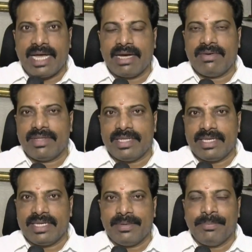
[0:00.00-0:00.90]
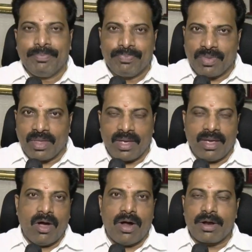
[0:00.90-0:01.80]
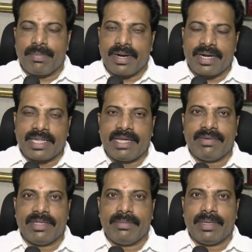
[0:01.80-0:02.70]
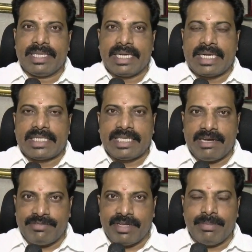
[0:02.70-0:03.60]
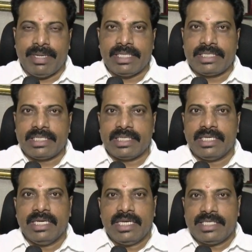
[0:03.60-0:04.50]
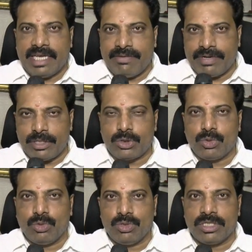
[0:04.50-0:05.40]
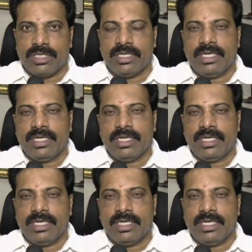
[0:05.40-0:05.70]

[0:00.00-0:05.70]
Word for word: நாங்கள் வந்து ஆர்டர் பண்ணுறதே வந்து பார்த்திங்கன்னா சேஃப்டி பெல்ட்ஸு சேஃப்டி ஷூஸு